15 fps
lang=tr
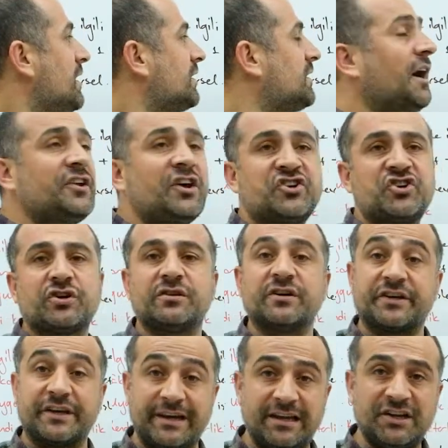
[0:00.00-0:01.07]
Kaynaşıklık
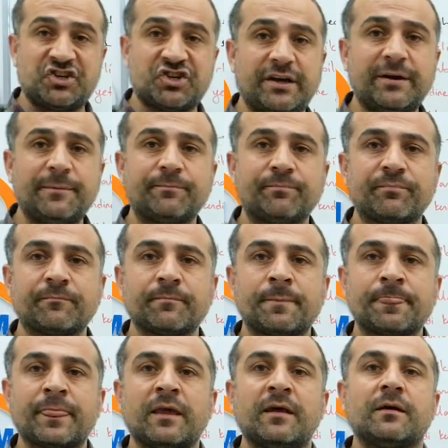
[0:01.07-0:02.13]
ilişki
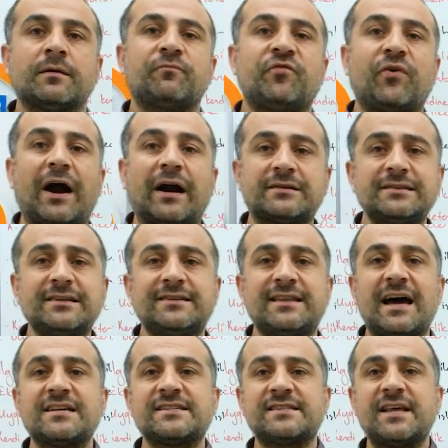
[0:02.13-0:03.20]
farklı
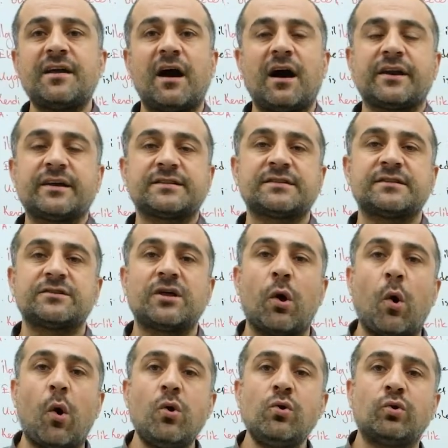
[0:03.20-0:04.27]
dersler arasında
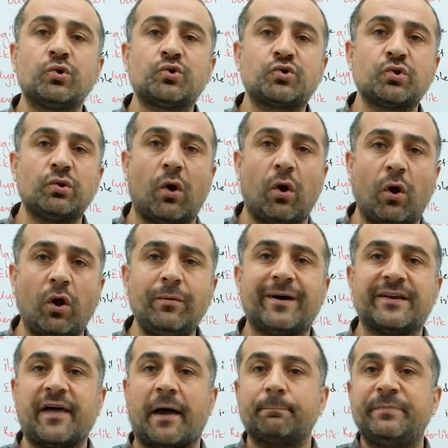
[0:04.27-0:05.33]
ön koşul
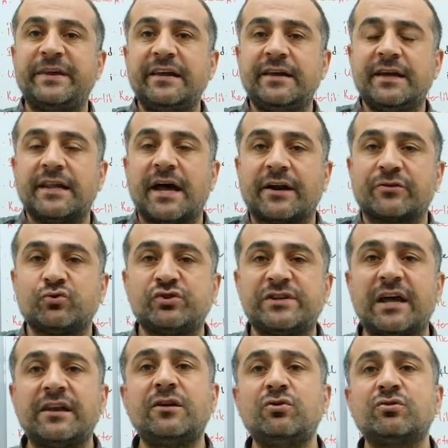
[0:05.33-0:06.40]
olmadan bilgiler
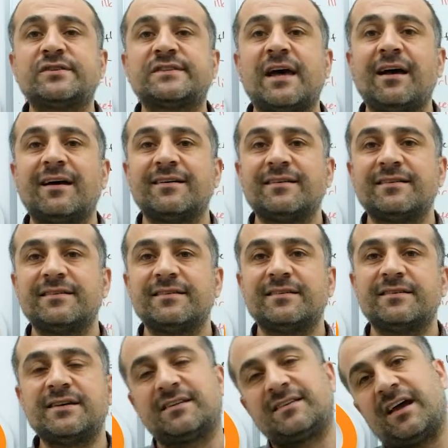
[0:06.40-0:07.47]
düzenleniyorsa
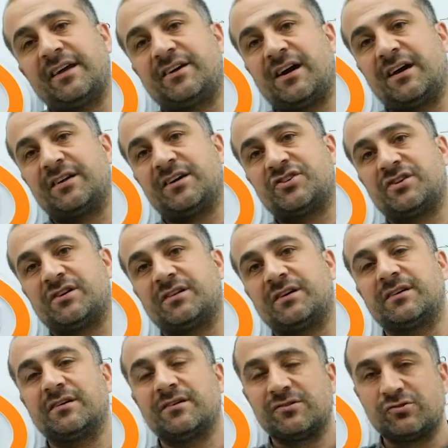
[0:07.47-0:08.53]
yatay
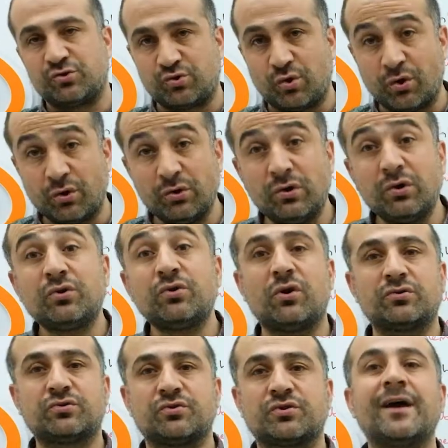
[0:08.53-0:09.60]
kaynaşıklık. Zorunluluk
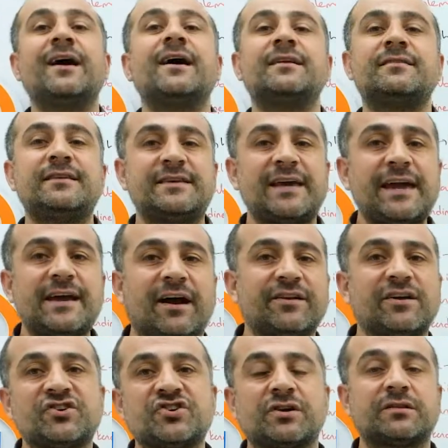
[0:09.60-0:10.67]
yoktur. Dikey
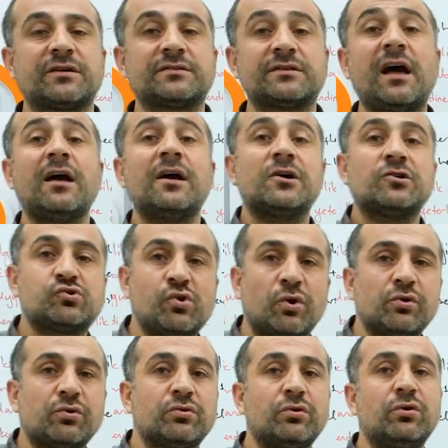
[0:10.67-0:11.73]
kaynaşıklıkta
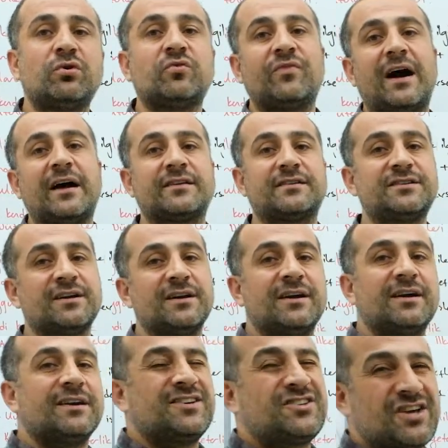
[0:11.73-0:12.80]
zorunluluk vardır.
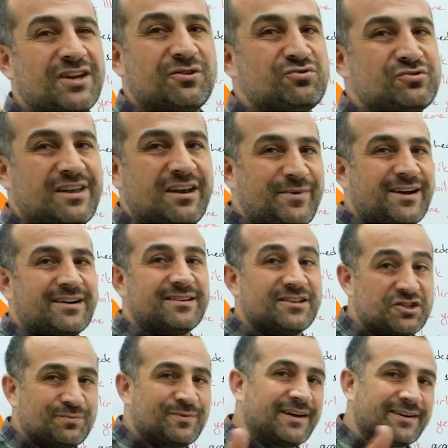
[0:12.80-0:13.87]
İçerik düzenleme
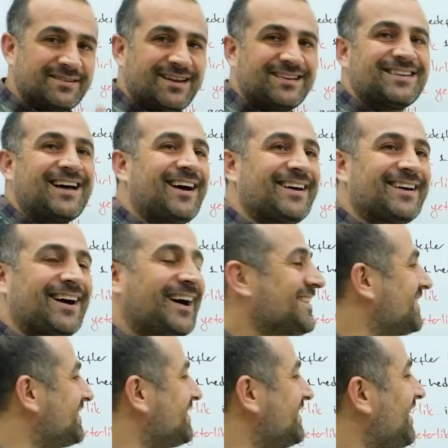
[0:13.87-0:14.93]
yaklaşımlarında daha
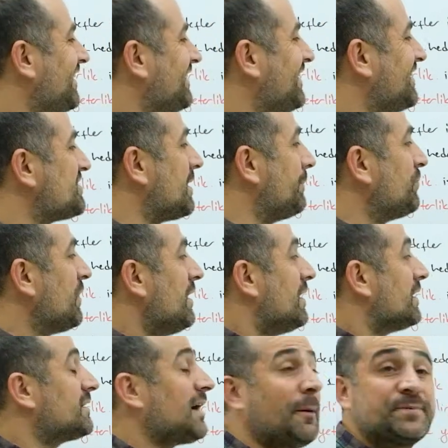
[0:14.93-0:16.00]
ayrıntılı anlatacağım.
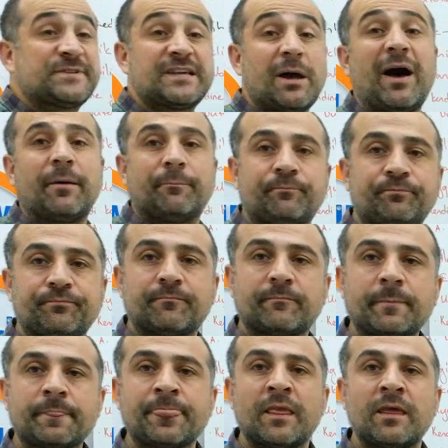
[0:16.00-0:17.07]
Kapsama
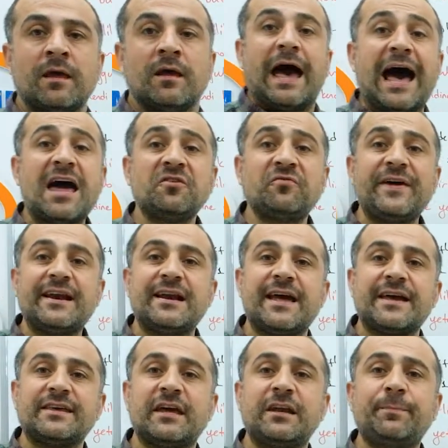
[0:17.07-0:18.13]
her
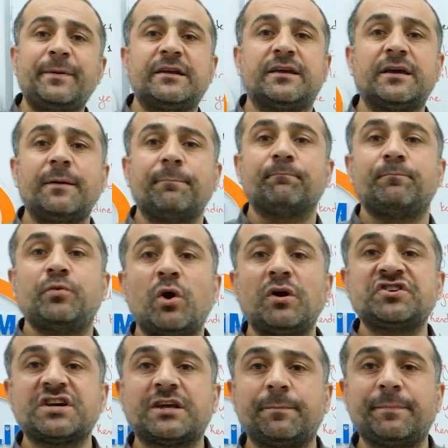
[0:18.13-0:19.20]
verilen yeni bilgi bir
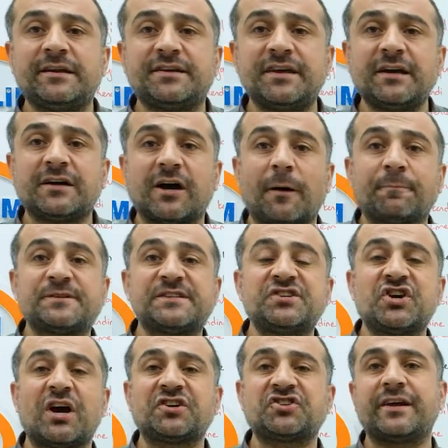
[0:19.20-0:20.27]
önceki bilgiyi
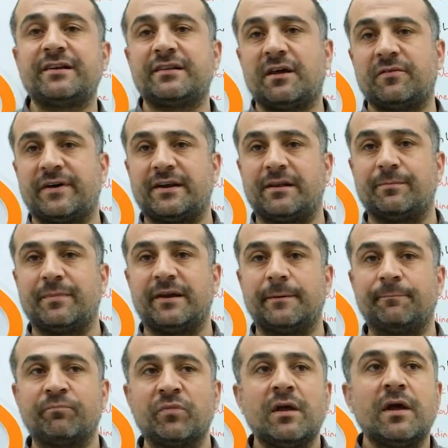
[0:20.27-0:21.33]
kapsayacak şekilde verilmeli.
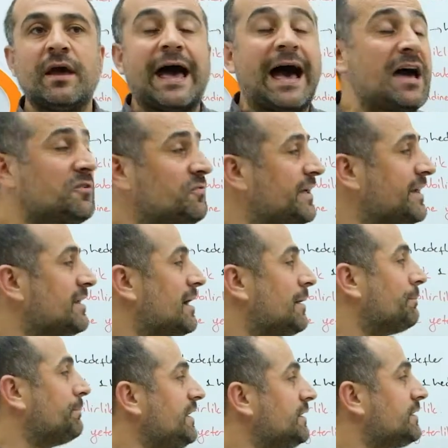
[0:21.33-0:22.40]
Her
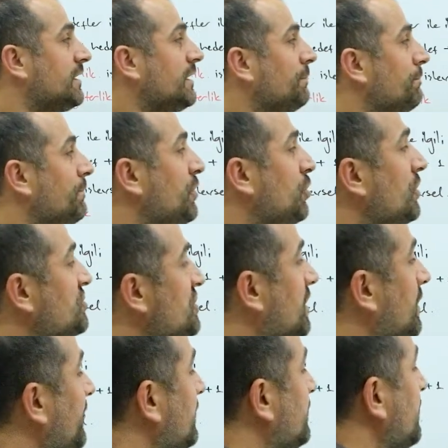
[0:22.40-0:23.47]
verilen bilgi bir
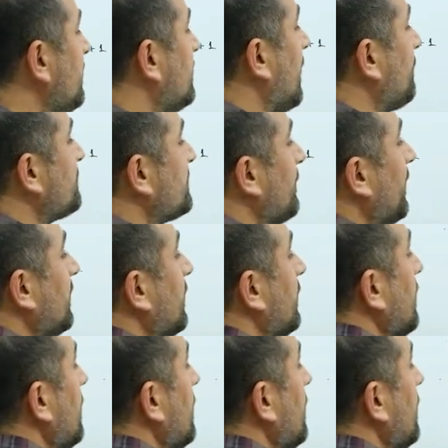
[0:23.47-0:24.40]
önceki bilgiyi kapsamalı.